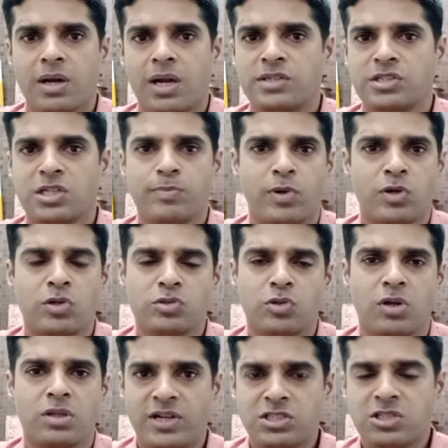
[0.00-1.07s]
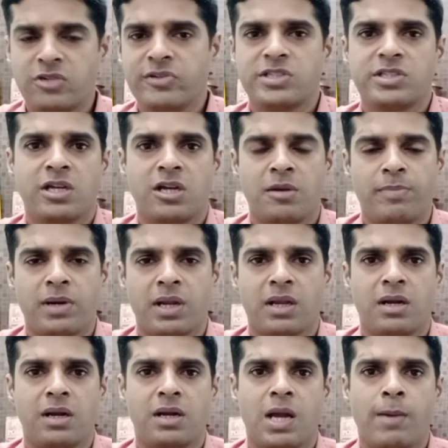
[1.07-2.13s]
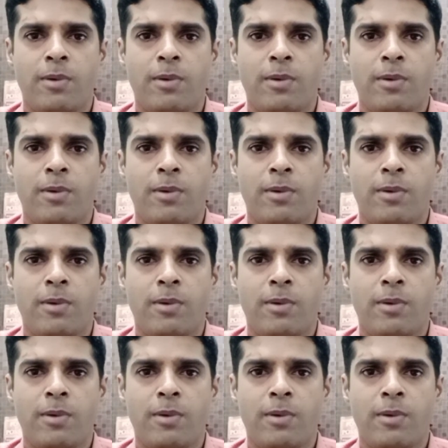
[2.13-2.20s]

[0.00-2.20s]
கன்சிடர் பண்ணணும்னு சொல்லுவோம் ஃபஸ்ட்டு விஷயம் என்ன பண்ணீங்கன்னா